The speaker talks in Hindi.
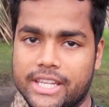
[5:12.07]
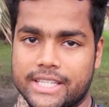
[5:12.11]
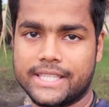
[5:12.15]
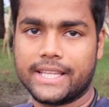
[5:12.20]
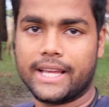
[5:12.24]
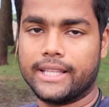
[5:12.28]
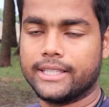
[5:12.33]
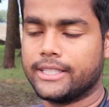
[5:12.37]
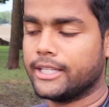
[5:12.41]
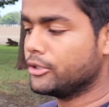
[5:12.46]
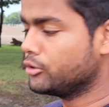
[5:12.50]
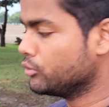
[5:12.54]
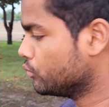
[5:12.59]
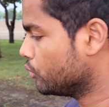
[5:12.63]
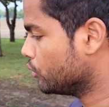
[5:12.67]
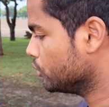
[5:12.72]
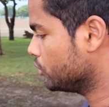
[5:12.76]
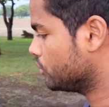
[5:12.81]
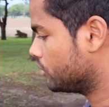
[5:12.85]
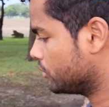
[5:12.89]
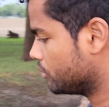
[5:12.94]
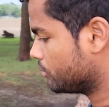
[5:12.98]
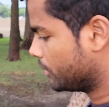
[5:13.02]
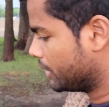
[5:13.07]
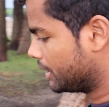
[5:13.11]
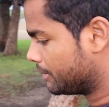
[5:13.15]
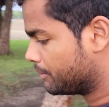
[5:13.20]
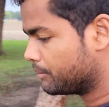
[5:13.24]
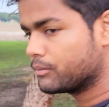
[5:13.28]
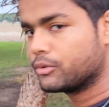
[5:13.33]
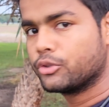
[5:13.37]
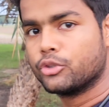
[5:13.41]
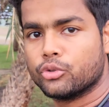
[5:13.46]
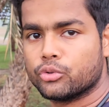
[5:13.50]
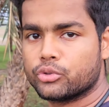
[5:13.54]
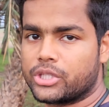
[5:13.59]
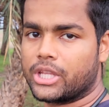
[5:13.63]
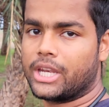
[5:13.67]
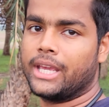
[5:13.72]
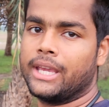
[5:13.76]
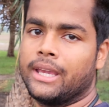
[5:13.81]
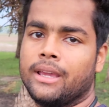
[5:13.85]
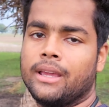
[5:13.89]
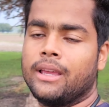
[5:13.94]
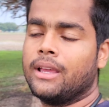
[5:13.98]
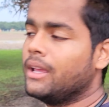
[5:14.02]
से आता है तो वो मतलब दूसरे
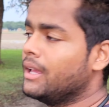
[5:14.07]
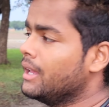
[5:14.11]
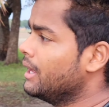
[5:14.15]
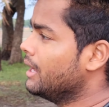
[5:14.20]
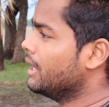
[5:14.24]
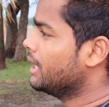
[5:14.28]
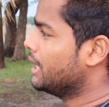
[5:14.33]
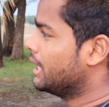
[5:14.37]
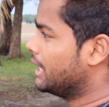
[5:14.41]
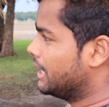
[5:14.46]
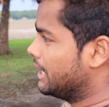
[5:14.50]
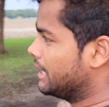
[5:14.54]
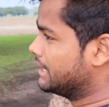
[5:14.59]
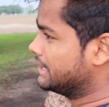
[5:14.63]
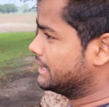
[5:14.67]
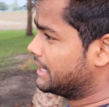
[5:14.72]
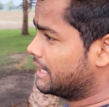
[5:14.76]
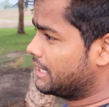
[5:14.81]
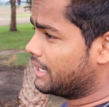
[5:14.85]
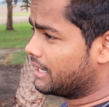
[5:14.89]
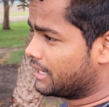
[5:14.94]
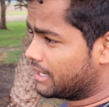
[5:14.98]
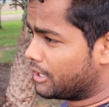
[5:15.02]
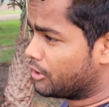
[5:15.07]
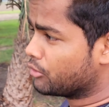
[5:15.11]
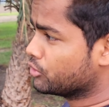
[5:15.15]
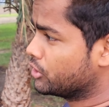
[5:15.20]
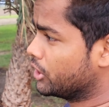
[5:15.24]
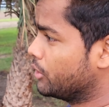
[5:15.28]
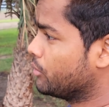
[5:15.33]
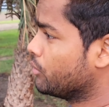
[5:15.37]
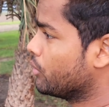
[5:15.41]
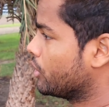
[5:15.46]
तरह का होता है वो